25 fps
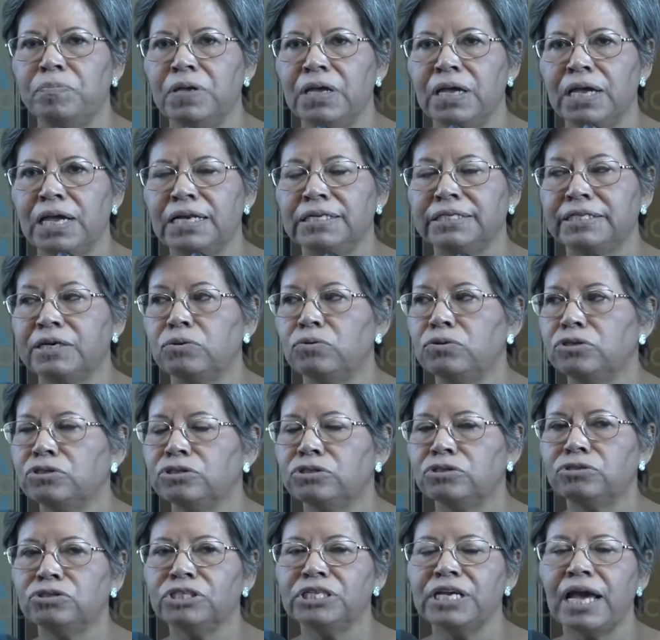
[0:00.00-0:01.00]
en el Seguro
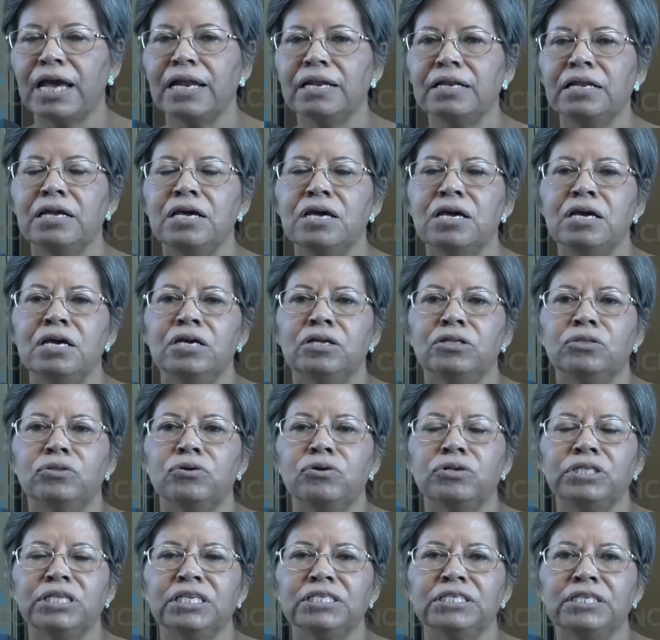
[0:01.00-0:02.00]
Social
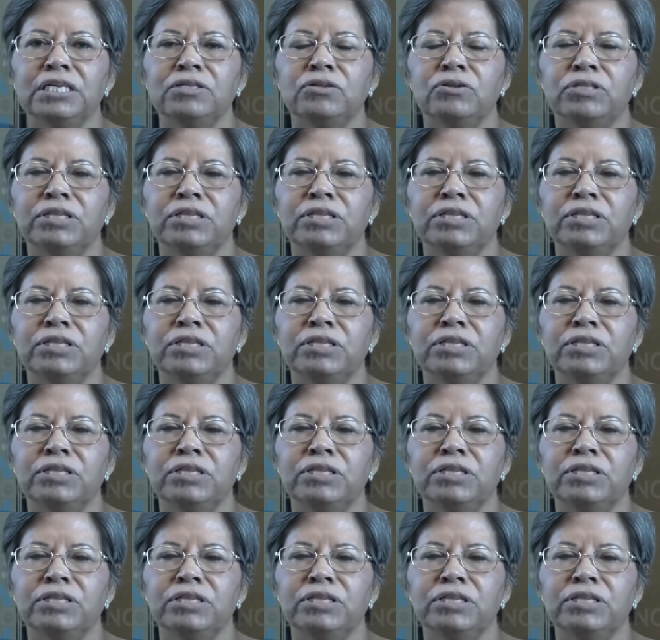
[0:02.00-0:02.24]
donde se